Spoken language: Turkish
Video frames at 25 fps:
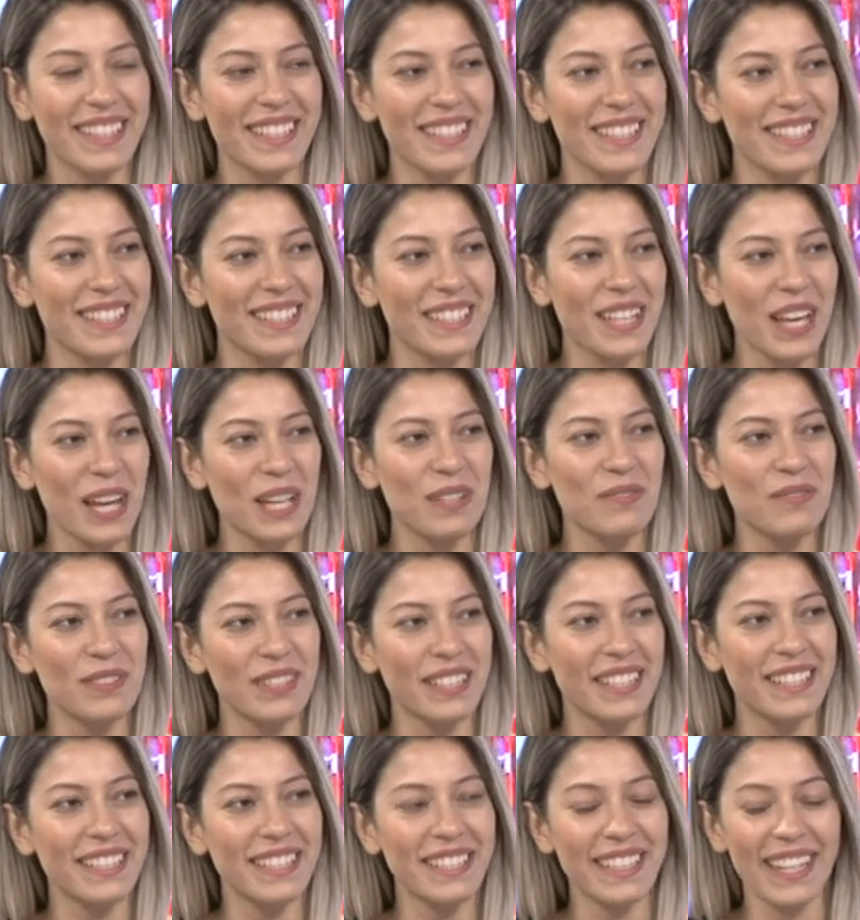E,
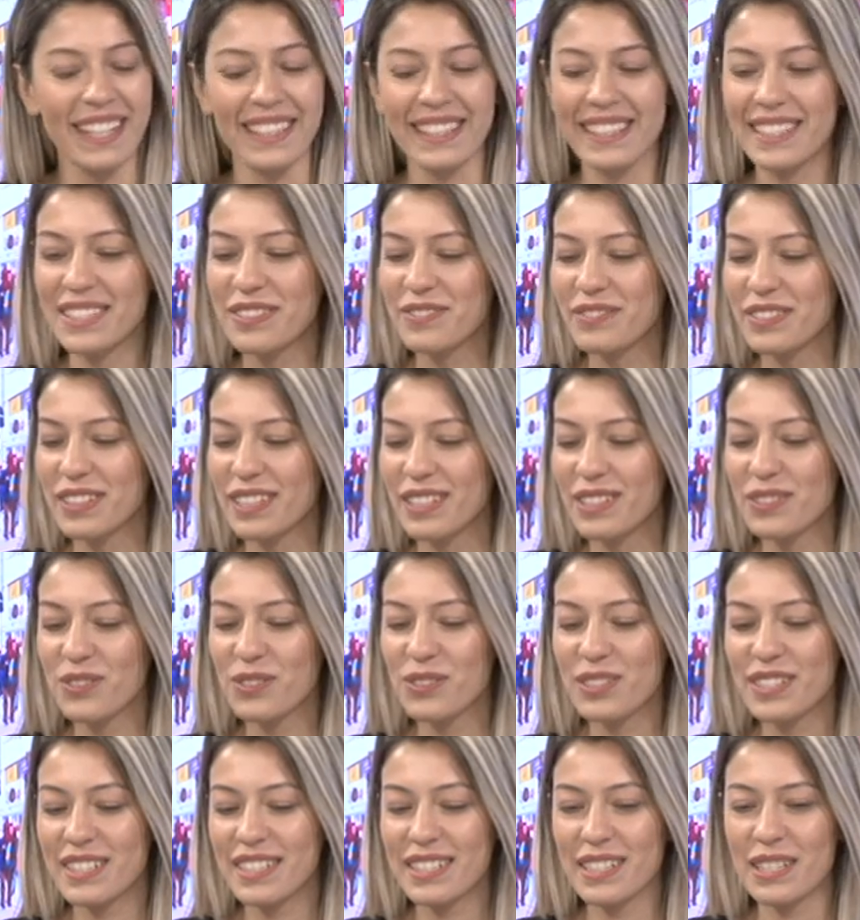sahibinden ilanların verildi. O
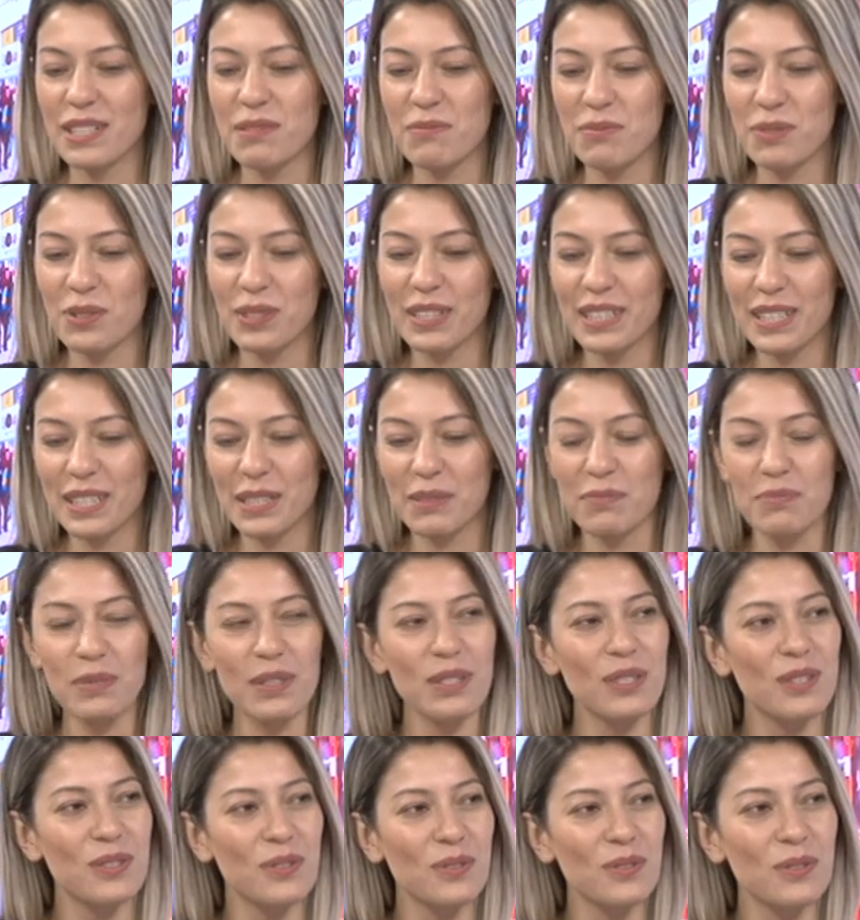sitelere böyle girip
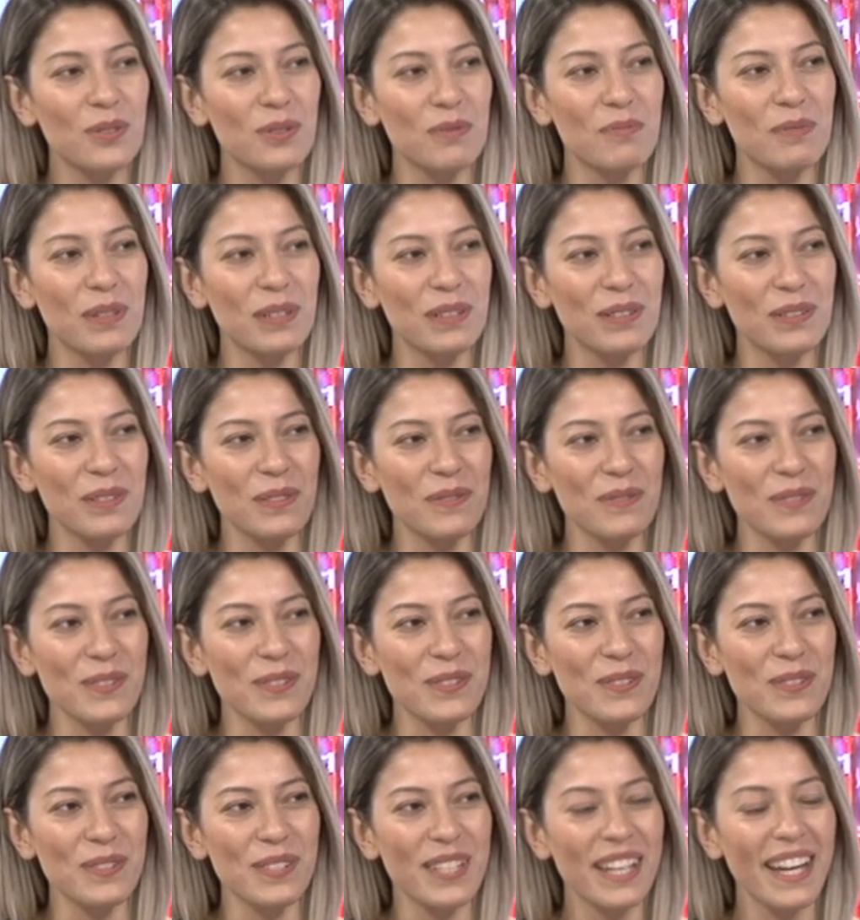başında oturup bekliyor
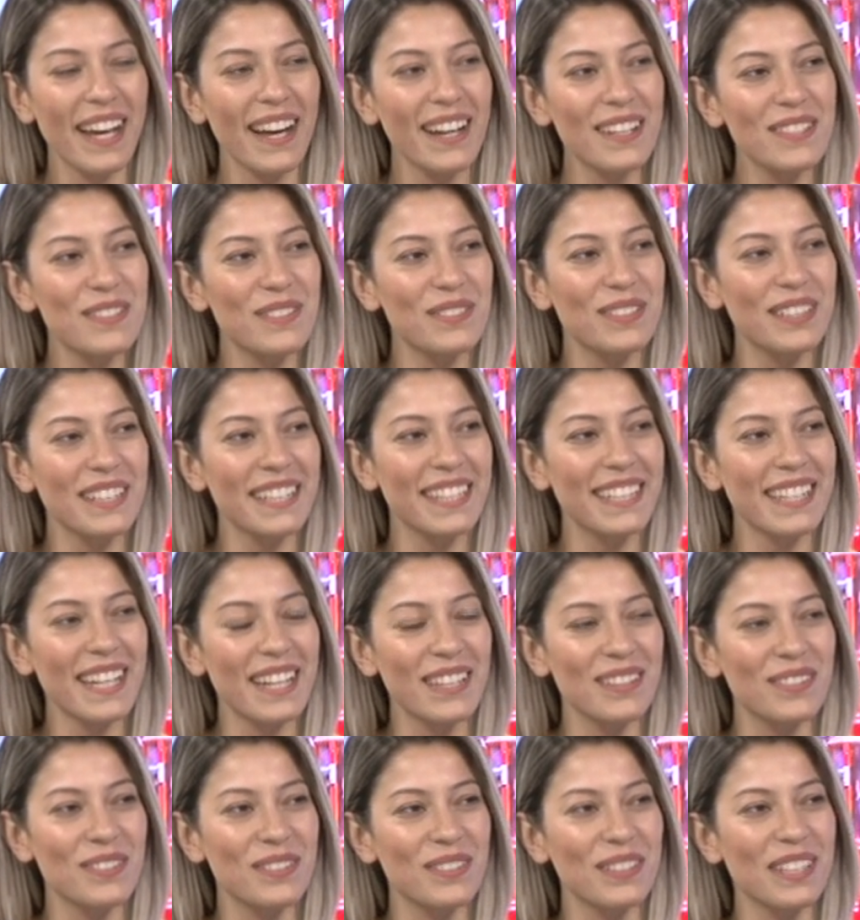musunuz? Ay şurada
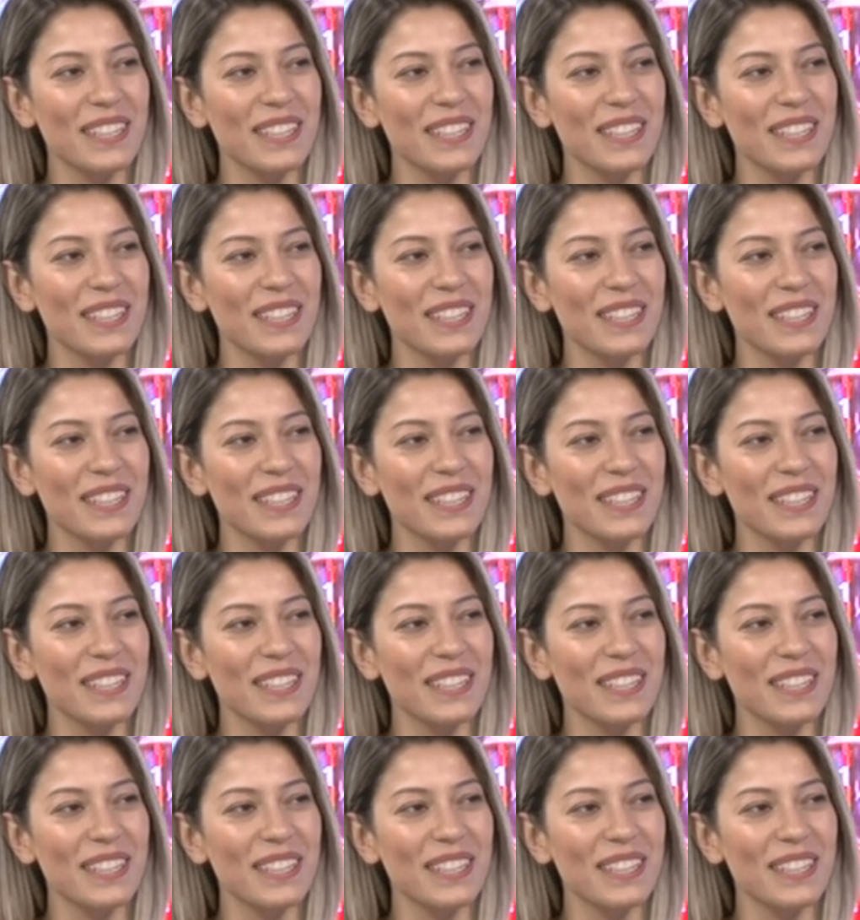ilan düştü.